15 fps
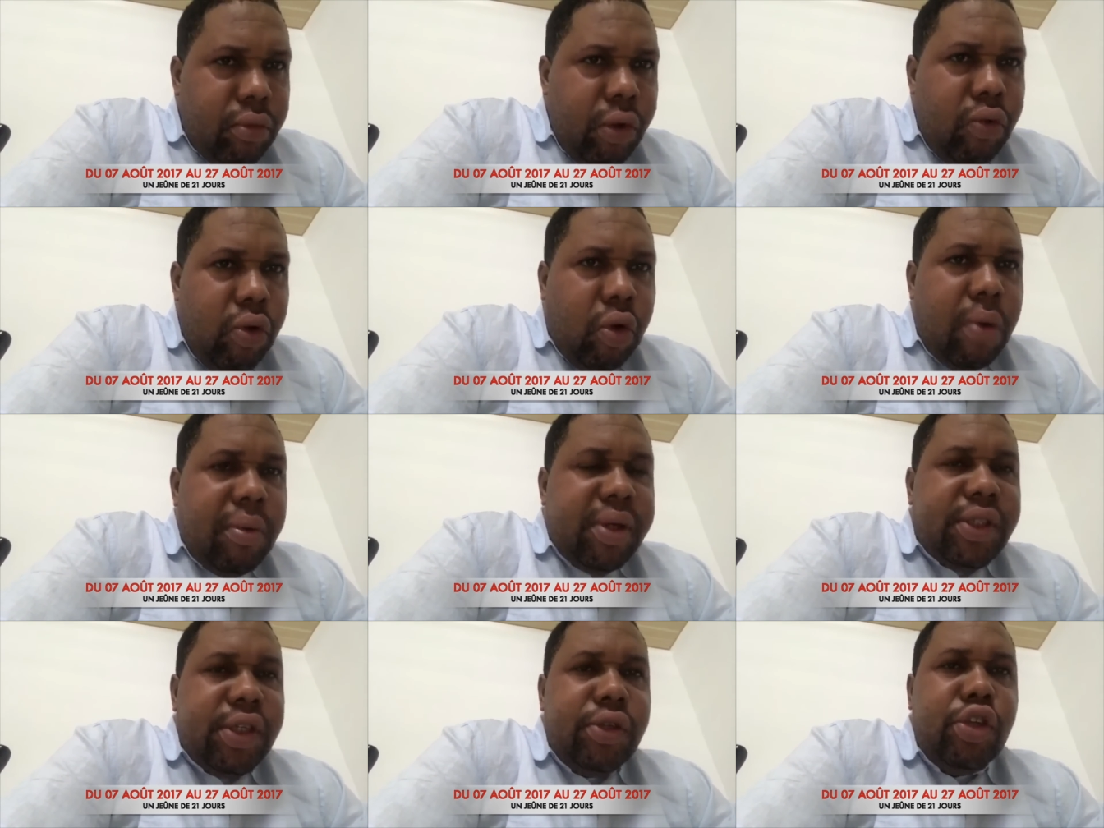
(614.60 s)
Vous
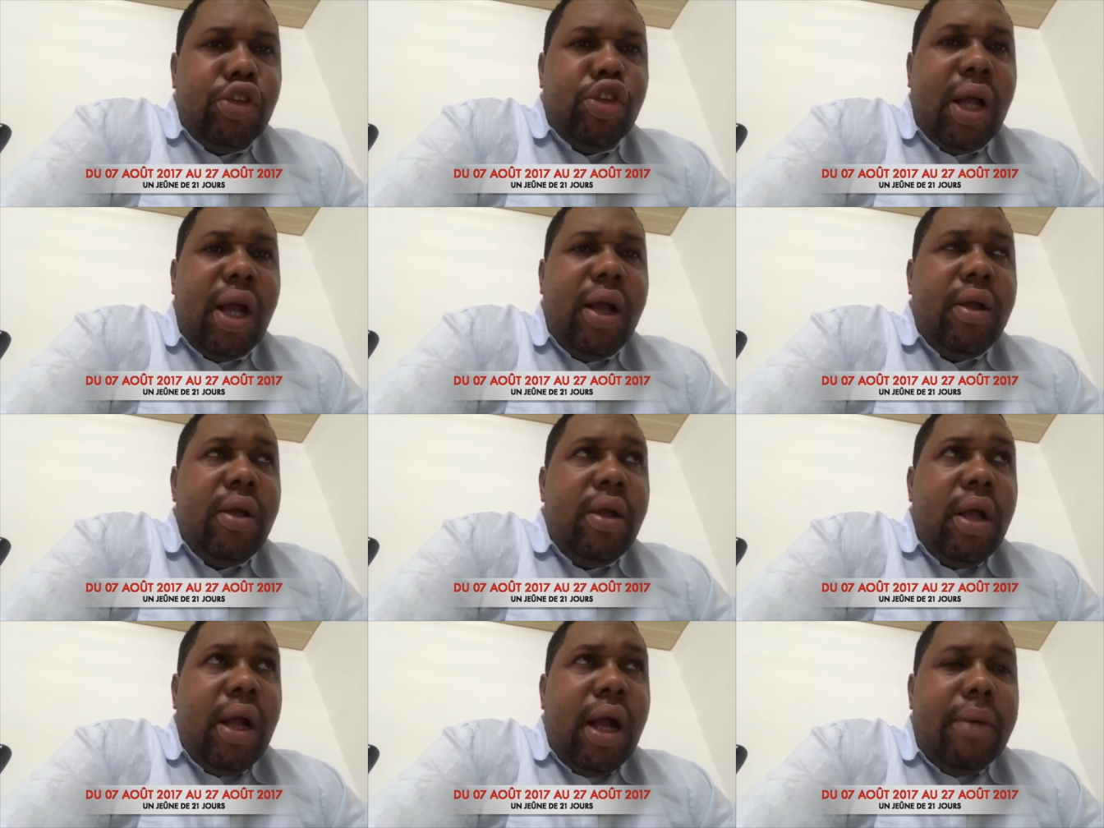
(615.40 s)
commencez déjà
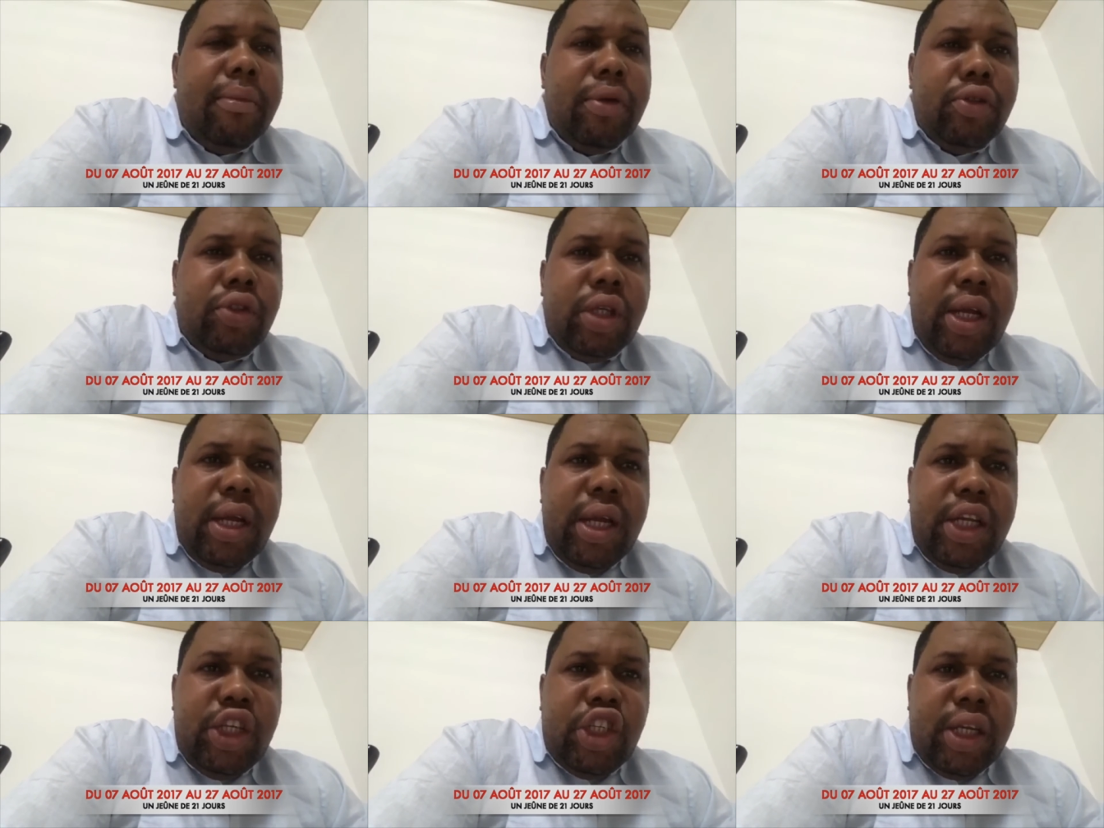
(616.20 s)
à manger
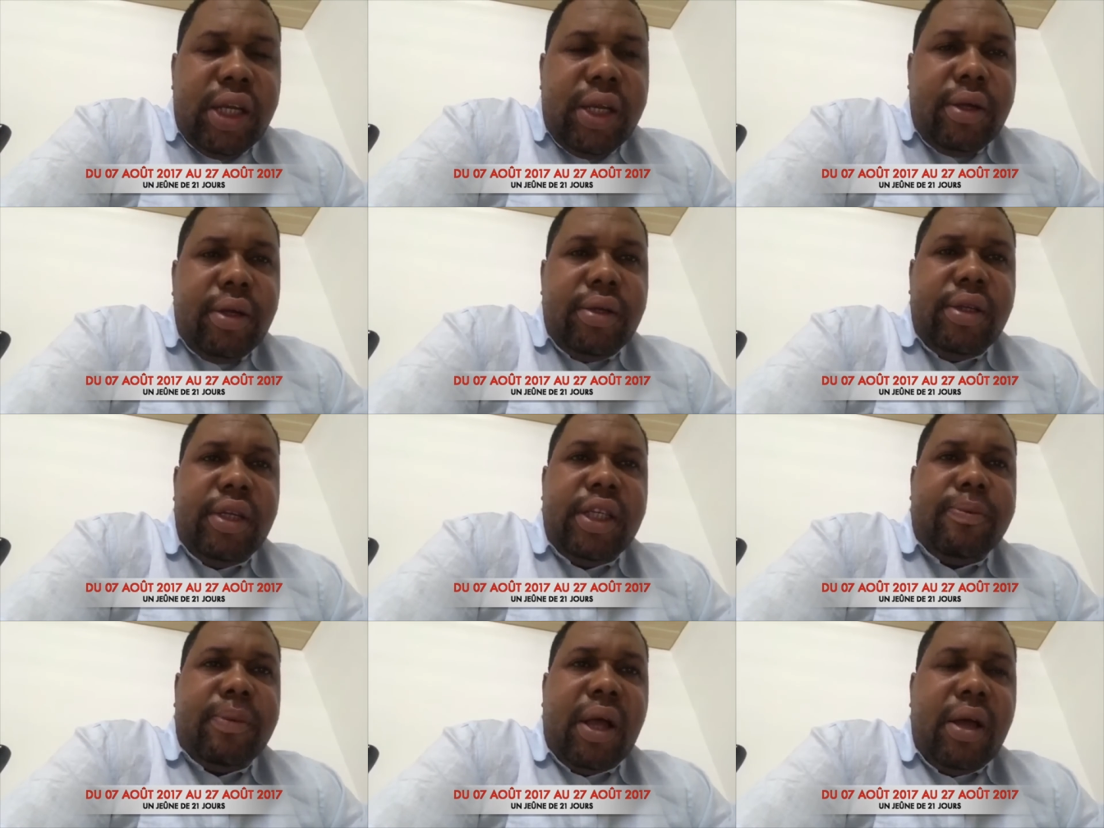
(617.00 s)
léger,
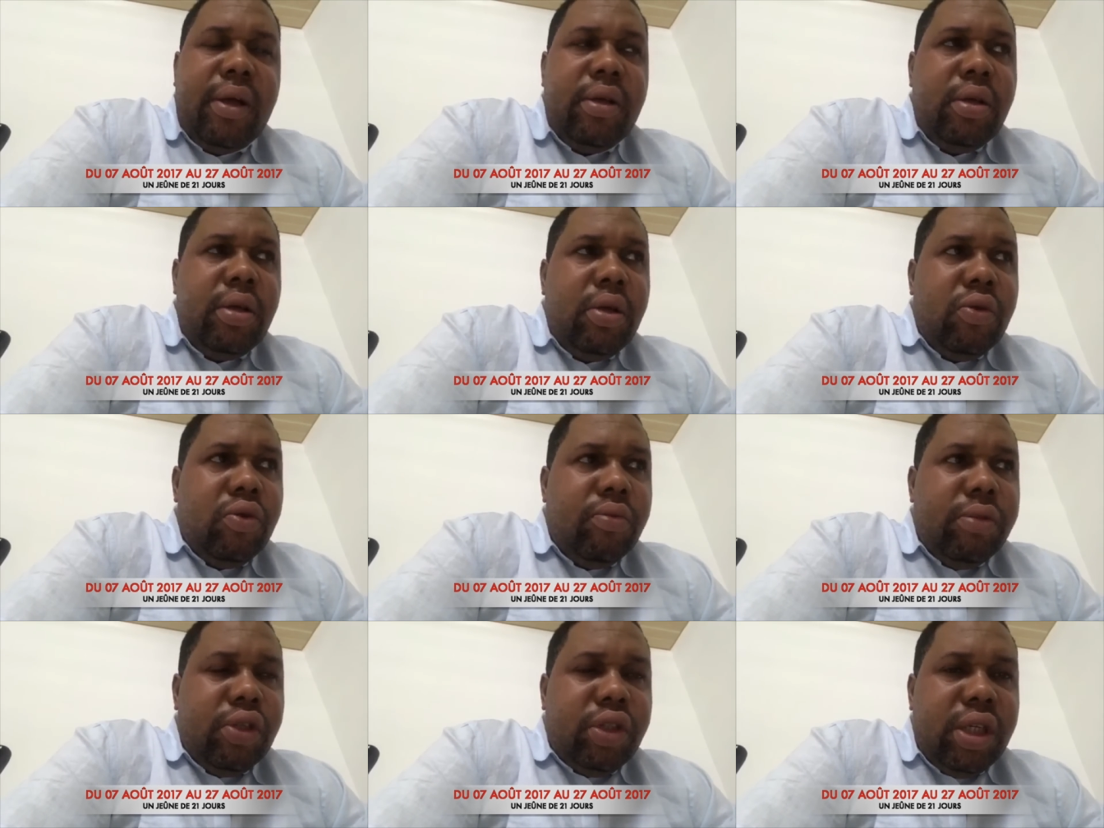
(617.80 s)
n'est-ce pas Vous
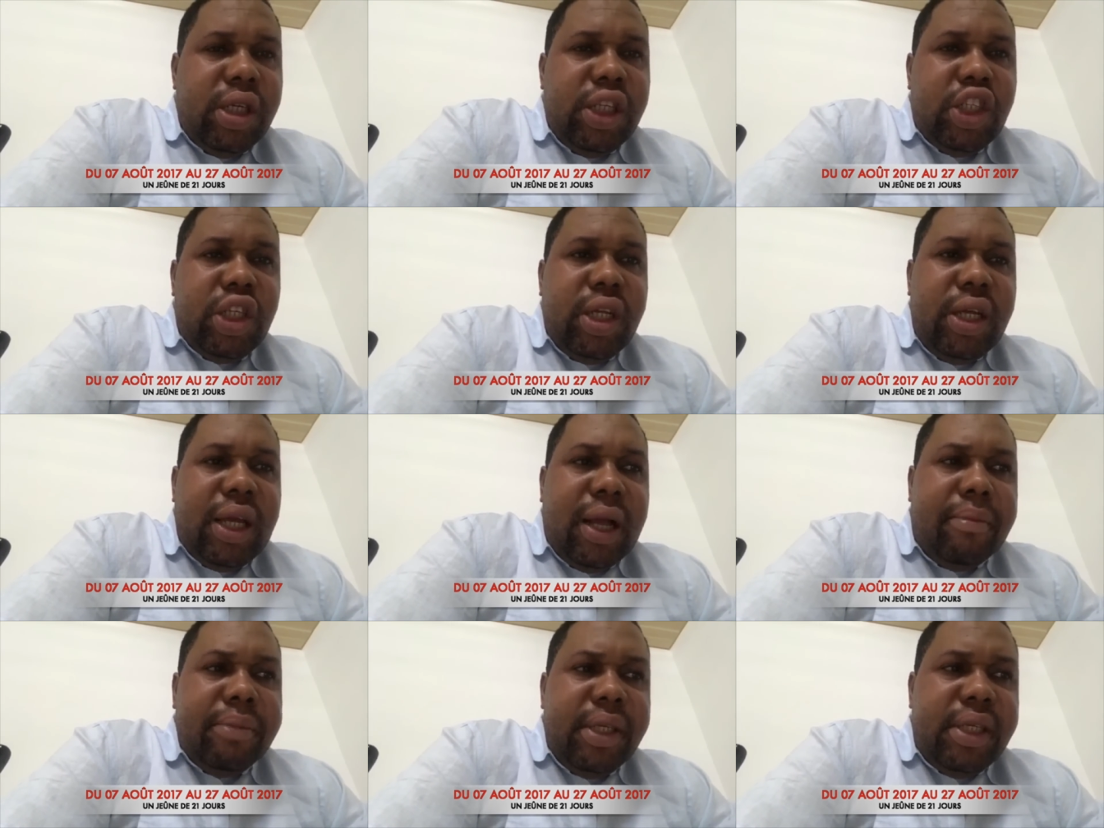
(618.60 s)
mangez léger
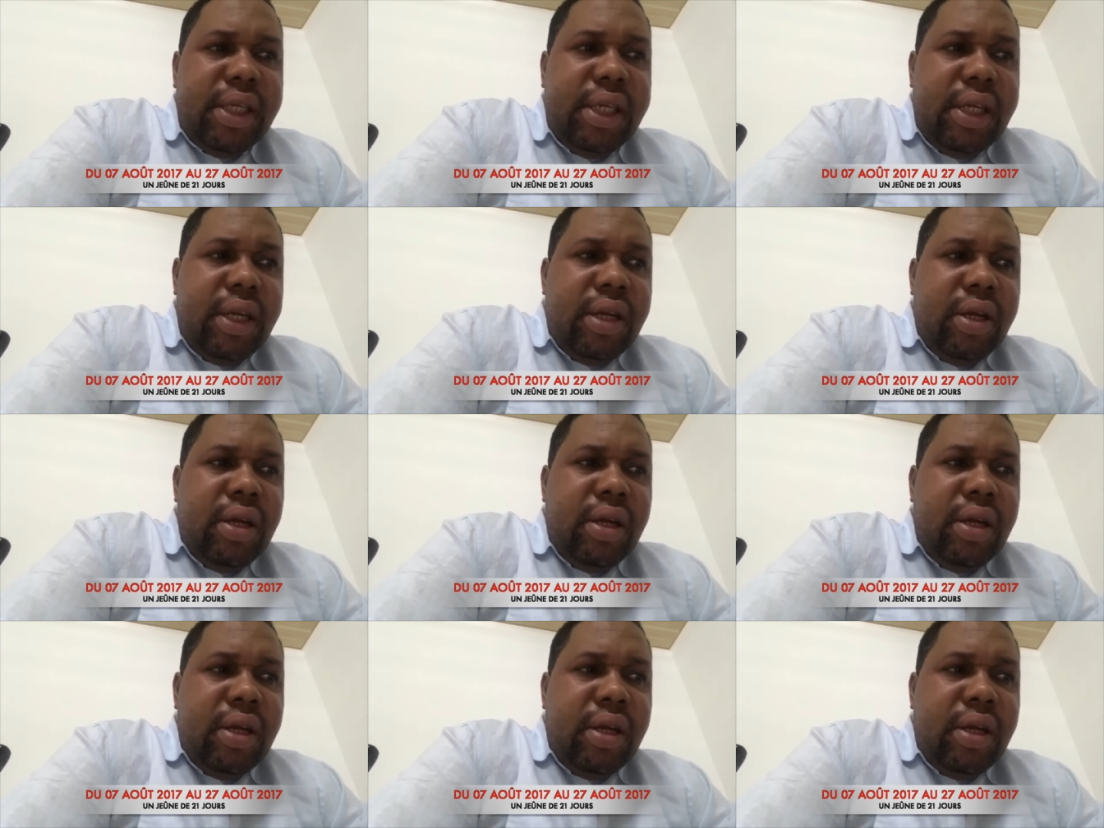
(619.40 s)
à midi.